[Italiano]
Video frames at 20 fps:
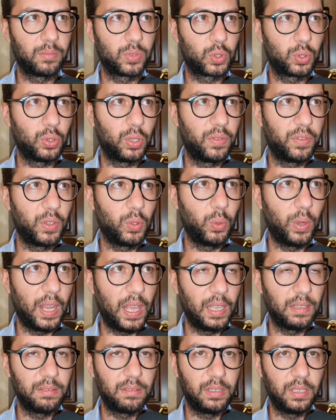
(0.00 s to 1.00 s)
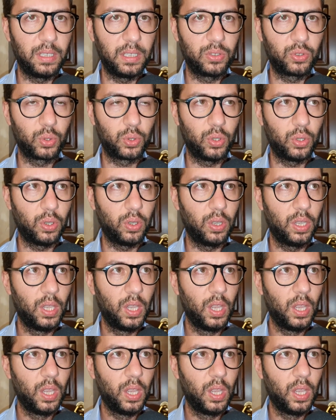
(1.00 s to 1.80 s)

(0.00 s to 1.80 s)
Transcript: sono i figuranti, sono